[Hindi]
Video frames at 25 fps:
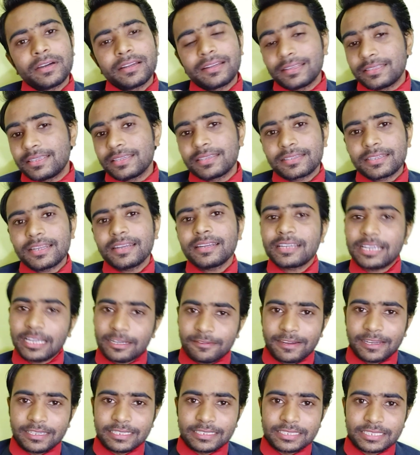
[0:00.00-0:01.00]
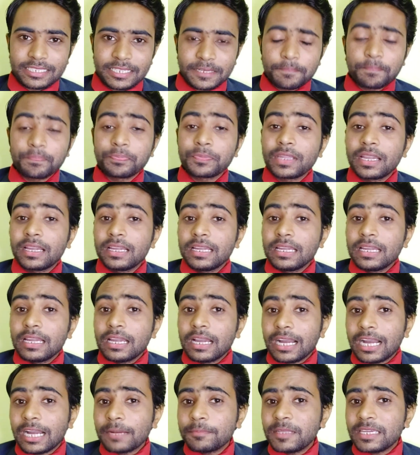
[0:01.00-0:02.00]
रजिस्टर करवा लीजिए
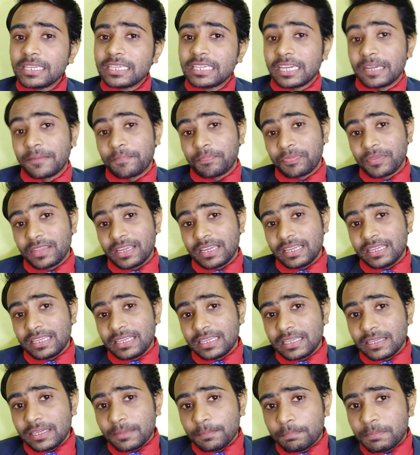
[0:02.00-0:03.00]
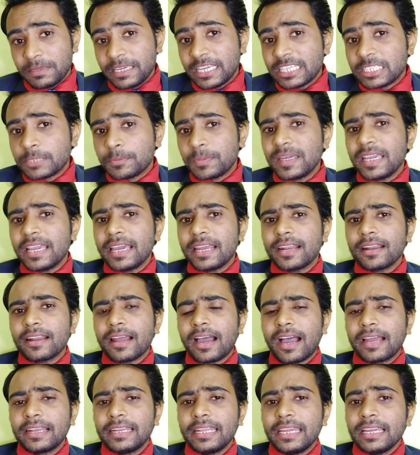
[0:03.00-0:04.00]
अब देखिए पीएचपी एरर
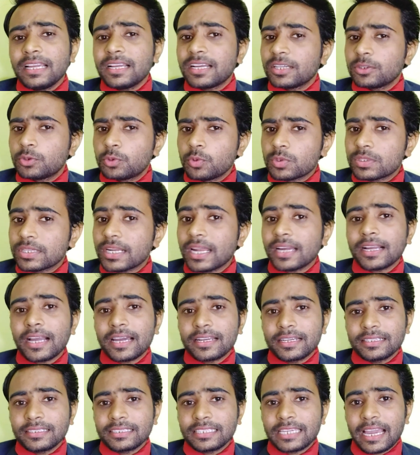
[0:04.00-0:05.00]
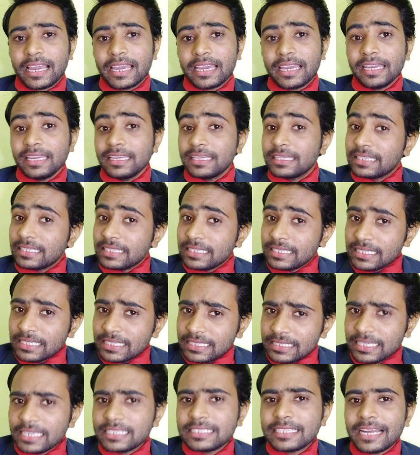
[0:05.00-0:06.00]
आने का दूसरा कारण क्या है
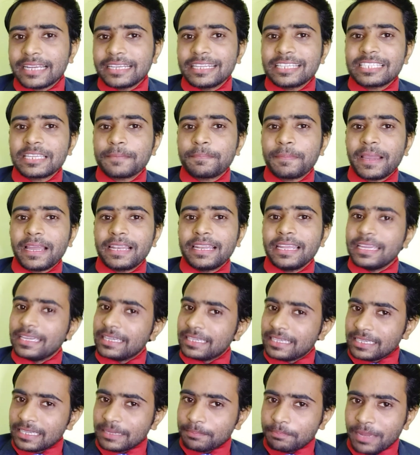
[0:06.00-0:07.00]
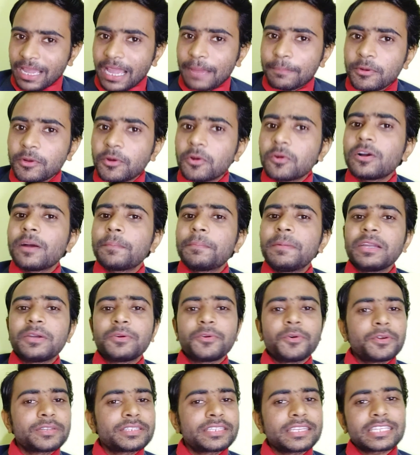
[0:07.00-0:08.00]
ये जानने से पहले मैं आप लोगों को अपने
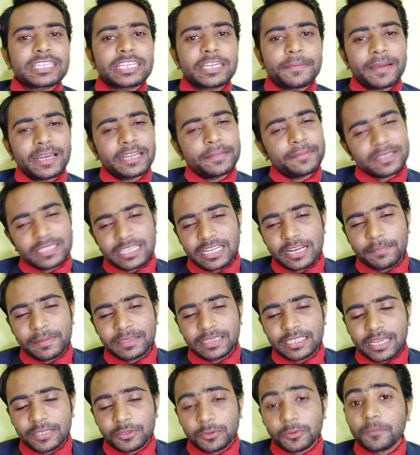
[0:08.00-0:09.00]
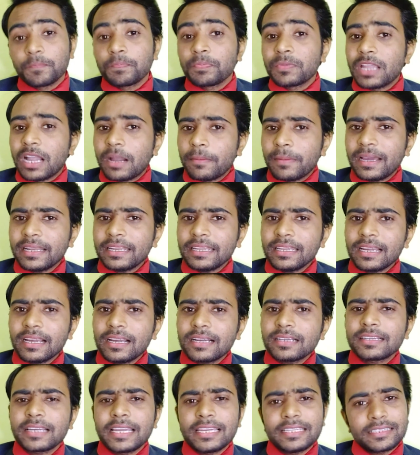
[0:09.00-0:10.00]
कोर्सेज के बारे में ज़रा बता दूँ हमारे
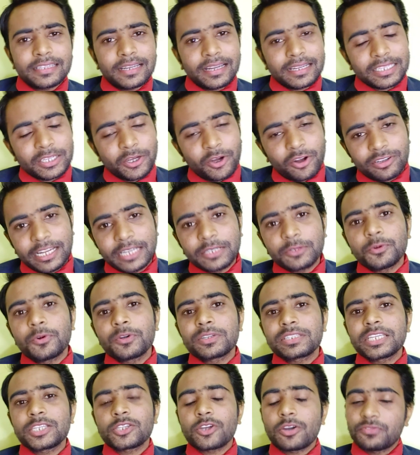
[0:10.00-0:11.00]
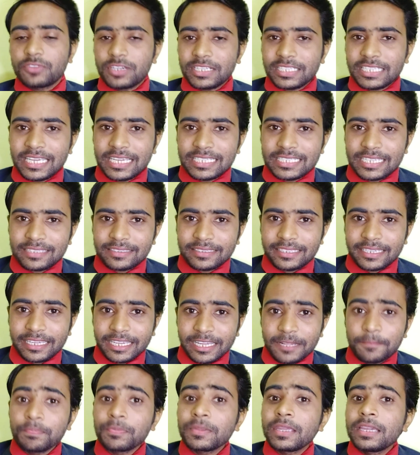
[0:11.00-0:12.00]
यहाँ कई तरह के ऑनलाइन कोर्सेज ऑफर किए जाते
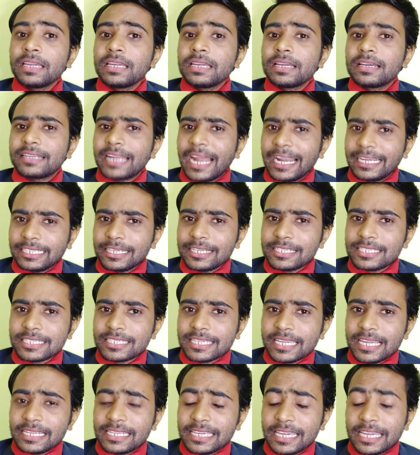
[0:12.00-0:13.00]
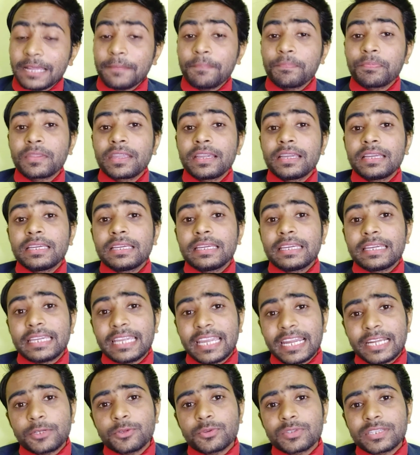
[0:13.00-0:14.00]
हैं राइटर्स के लिए
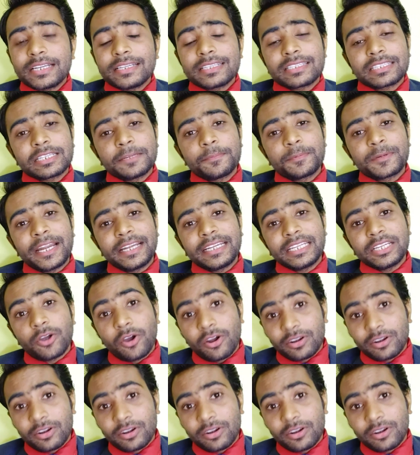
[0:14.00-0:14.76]
ए टू जेड स्क्रिप्ट राइटिंग